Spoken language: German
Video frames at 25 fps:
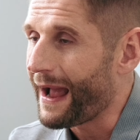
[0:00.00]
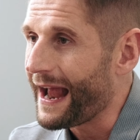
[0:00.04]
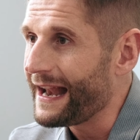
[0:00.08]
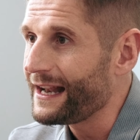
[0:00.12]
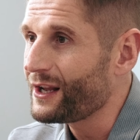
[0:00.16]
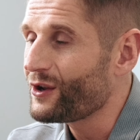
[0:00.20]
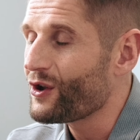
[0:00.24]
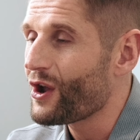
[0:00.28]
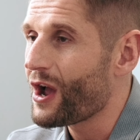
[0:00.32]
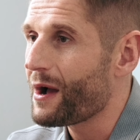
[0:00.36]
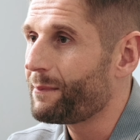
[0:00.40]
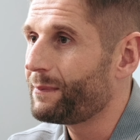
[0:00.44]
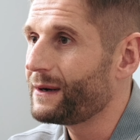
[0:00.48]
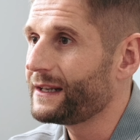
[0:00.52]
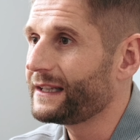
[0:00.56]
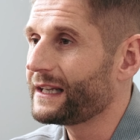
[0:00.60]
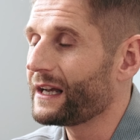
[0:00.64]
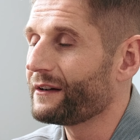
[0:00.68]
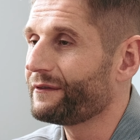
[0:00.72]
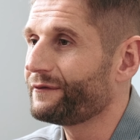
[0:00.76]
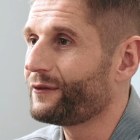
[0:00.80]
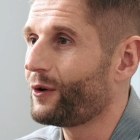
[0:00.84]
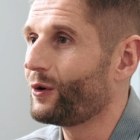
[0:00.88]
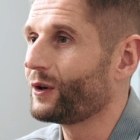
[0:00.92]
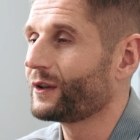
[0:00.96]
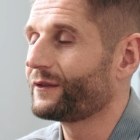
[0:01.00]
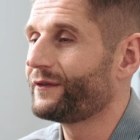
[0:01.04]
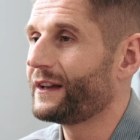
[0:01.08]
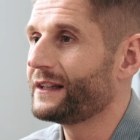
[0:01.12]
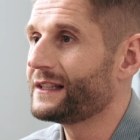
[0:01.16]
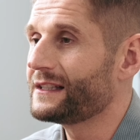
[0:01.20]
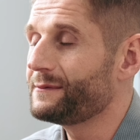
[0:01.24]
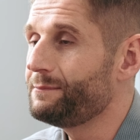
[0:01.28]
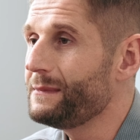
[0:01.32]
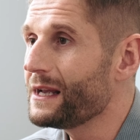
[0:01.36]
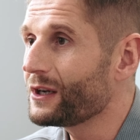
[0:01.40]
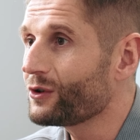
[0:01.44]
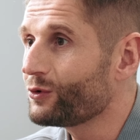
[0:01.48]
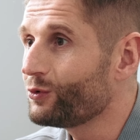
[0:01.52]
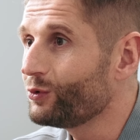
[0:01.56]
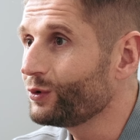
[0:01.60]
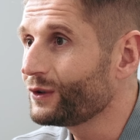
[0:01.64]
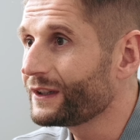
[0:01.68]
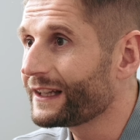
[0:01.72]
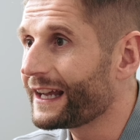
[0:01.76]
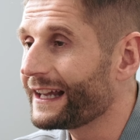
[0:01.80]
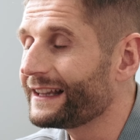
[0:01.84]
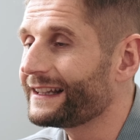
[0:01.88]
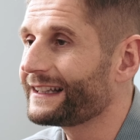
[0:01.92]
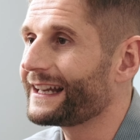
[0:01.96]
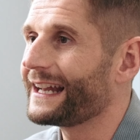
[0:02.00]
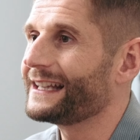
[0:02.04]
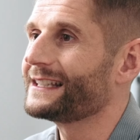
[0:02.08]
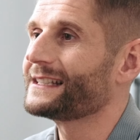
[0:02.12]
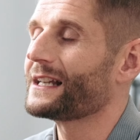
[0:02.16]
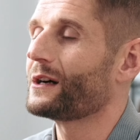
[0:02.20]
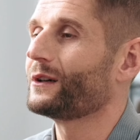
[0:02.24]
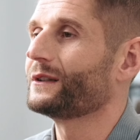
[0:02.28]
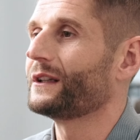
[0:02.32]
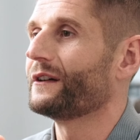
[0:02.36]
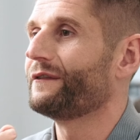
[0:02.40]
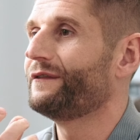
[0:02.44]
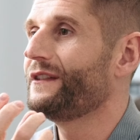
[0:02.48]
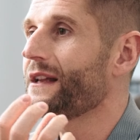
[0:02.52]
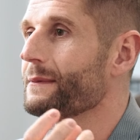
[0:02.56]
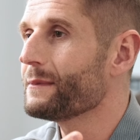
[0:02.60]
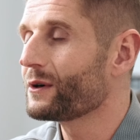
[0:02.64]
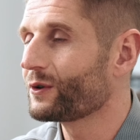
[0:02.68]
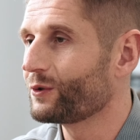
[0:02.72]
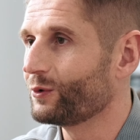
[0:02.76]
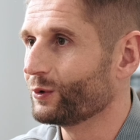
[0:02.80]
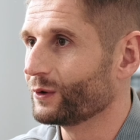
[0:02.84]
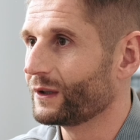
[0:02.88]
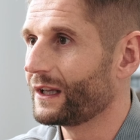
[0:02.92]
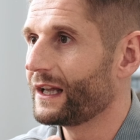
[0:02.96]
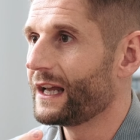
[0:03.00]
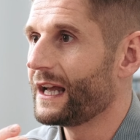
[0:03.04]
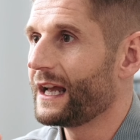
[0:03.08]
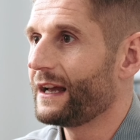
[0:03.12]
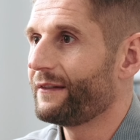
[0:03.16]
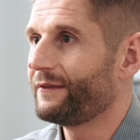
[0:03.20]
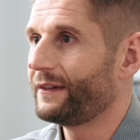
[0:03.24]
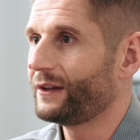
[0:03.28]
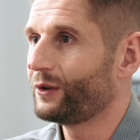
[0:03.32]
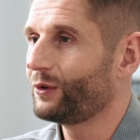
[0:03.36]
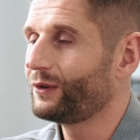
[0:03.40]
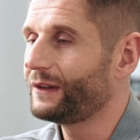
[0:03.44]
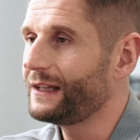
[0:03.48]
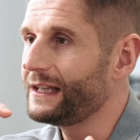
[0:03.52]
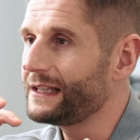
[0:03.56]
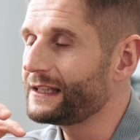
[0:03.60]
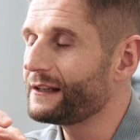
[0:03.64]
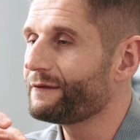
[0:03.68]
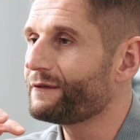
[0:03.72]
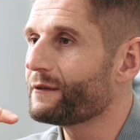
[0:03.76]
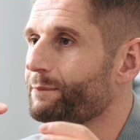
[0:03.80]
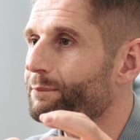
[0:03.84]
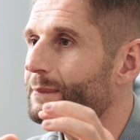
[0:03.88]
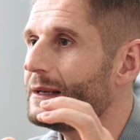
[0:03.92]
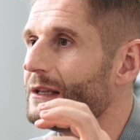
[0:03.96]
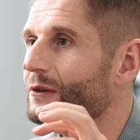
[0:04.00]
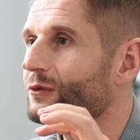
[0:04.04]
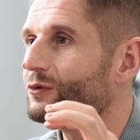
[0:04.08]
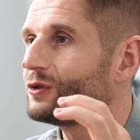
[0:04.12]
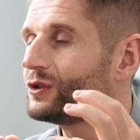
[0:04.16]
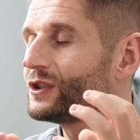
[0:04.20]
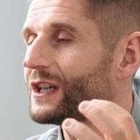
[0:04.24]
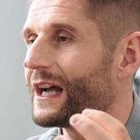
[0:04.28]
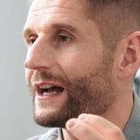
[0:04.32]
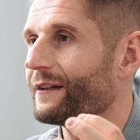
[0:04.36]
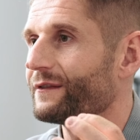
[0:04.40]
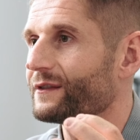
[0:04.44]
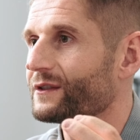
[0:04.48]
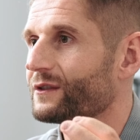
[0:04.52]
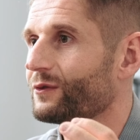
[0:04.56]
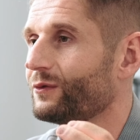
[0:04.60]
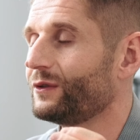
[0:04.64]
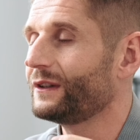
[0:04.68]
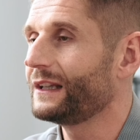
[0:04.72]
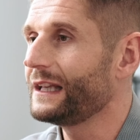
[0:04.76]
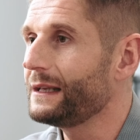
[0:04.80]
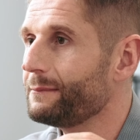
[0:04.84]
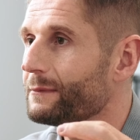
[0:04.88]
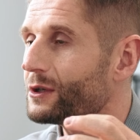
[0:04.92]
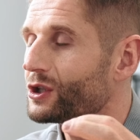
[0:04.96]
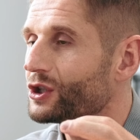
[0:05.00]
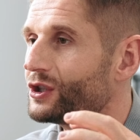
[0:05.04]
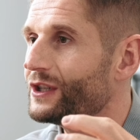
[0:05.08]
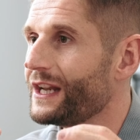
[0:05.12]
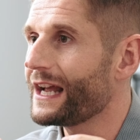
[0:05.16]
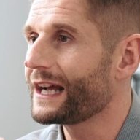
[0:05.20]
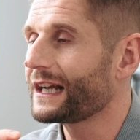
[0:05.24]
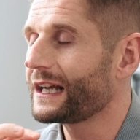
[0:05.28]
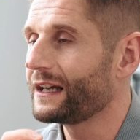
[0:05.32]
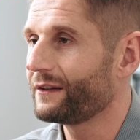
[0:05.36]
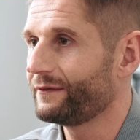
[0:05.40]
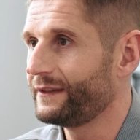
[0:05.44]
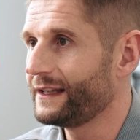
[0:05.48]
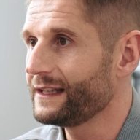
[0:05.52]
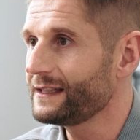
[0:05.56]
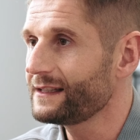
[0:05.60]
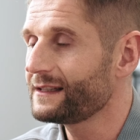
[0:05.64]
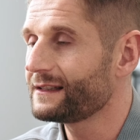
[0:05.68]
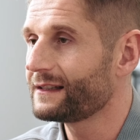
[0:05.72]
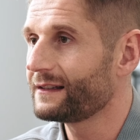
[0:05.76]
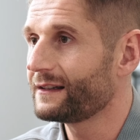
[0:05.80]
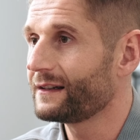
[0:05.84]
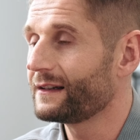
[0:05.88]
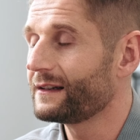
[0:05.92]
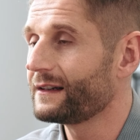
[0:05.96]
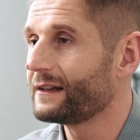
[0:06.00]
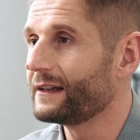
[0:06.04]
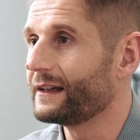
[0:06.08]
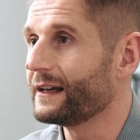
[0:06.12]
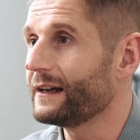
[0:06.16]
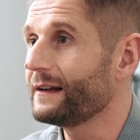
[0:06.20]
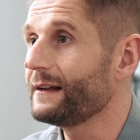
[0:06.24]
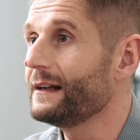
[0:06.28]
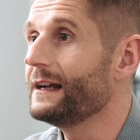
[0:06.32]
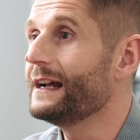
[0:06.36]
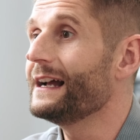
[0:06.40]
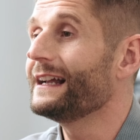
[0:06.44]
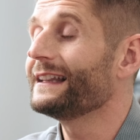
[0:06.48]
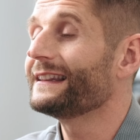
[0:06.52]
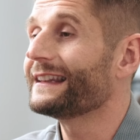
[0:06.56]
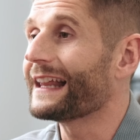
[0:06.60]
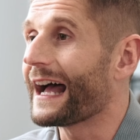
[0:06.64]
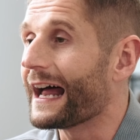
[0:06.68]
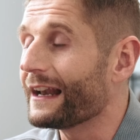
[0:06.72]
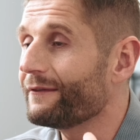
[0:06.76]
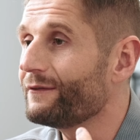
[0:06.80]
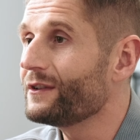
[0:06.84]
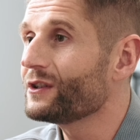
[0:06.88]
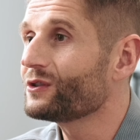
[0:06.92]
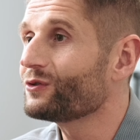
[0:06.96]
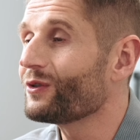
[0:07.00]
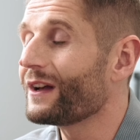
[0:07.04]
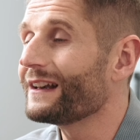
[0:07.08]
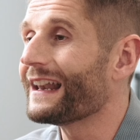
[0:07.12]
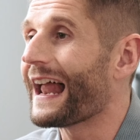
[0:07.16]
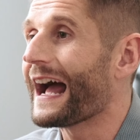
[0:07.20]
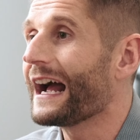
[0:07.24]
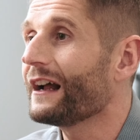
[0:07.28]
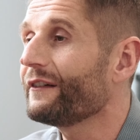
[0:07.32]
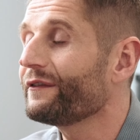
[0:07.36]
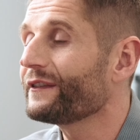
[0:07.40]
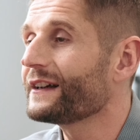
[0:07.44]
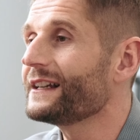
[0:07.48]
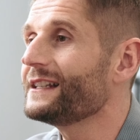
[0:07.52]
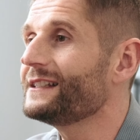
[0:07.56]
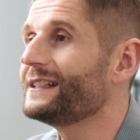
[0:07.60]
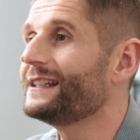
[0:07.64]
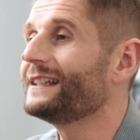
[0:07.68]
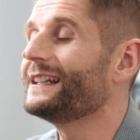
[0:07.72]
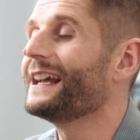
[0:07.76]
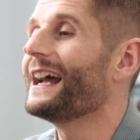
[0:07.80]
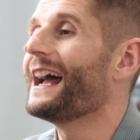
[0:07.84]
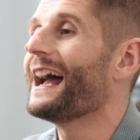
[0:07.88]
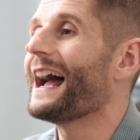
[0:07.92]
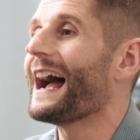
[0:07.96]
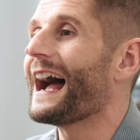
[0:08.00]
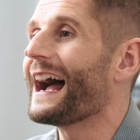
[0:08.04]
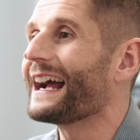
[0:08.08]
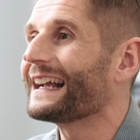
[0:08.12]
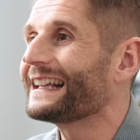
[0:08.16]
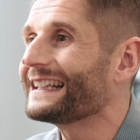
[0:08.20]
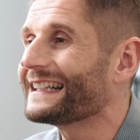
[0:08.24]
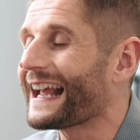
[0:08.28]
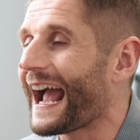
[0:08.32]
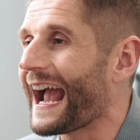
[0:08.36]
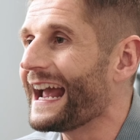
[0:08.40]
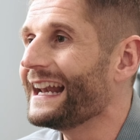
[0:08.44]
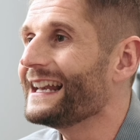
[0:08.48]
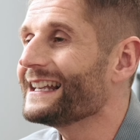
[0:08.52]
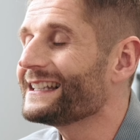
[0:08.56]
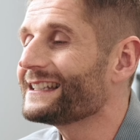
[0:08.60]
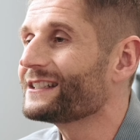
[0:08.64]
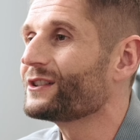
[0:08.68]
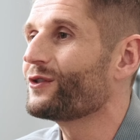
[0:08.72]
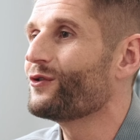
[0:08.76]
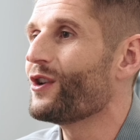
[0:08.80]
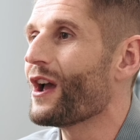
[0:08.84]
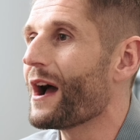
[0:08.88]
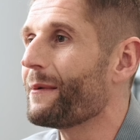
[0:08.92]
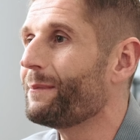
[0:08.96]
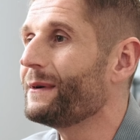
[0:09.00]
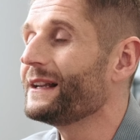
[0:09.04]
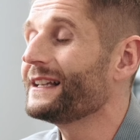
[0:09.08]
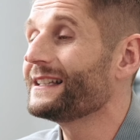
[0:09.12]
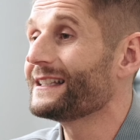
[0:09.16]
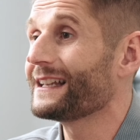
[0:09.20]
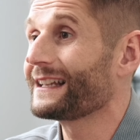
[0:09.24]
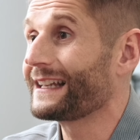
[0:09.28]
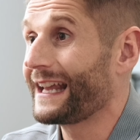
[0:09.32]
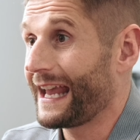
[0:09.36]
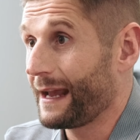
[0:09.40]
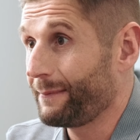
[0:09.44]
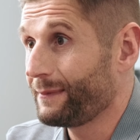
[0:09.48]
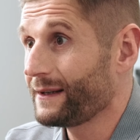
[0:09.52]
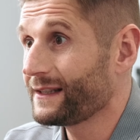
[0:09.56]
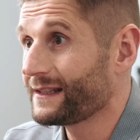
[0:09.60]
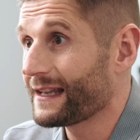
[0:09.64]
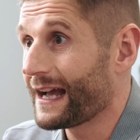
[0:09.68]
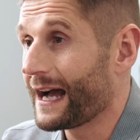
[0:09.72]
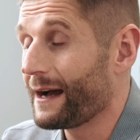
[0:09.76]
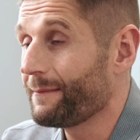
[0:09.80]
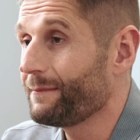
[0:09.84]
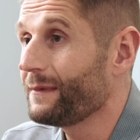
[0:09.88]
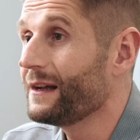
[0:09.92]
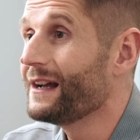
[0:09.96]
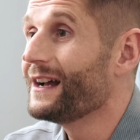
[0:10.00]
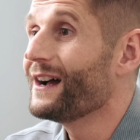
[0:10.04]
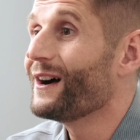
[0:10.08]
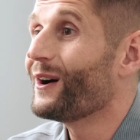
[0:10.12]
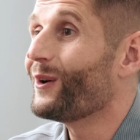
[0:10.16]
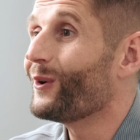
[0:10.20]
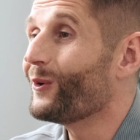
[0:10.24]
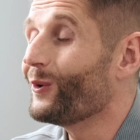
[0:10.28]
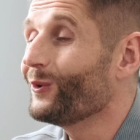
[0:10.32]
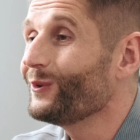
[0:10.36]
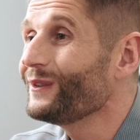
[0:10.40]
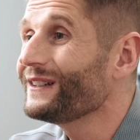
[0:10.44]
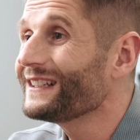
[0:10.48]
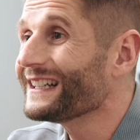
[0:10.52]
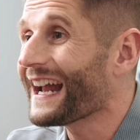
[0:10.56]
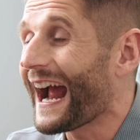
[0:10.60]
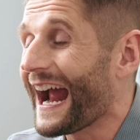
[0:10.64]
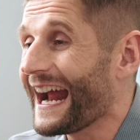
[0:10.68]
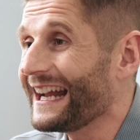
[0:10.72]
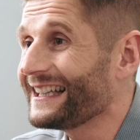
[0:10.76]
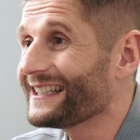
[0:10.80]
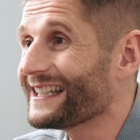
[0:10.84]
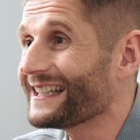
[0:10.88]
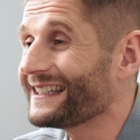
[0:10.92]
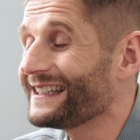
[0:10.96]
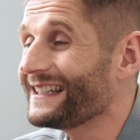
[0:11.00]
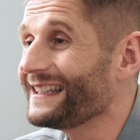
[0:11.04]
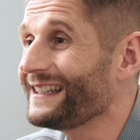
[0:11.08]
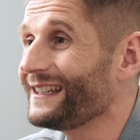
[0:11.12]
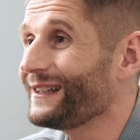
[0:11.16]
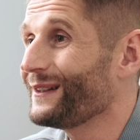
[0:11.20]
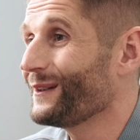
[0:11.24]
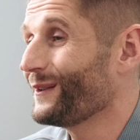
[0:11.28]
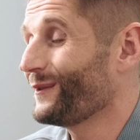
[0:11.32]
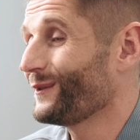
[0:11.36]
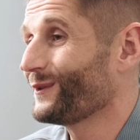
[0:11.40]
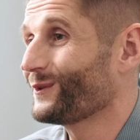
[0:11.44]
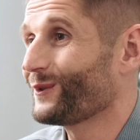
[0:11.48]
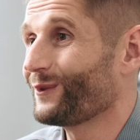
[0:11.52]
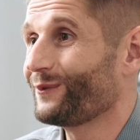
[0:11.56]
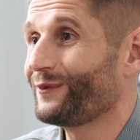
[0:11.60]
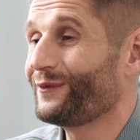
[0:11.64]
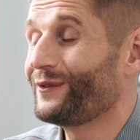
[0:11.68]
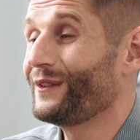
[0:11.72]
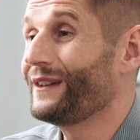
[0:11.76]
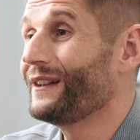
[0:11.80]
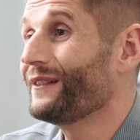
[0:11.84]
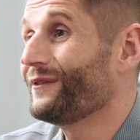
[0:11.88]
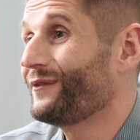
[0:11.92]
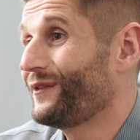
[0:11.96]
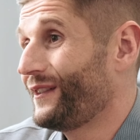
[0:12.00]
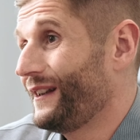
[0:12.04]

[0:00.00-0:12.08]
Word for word: mein körperlicher Erfolg, wenn es mir gut geht, geht es auch der Firma gut, wenn du diese Verbindung schaffst und immer stärker wirst, ja, dann wirst du langfristig geiles körperliches Ergebnis haben und gleichzeitig, so wie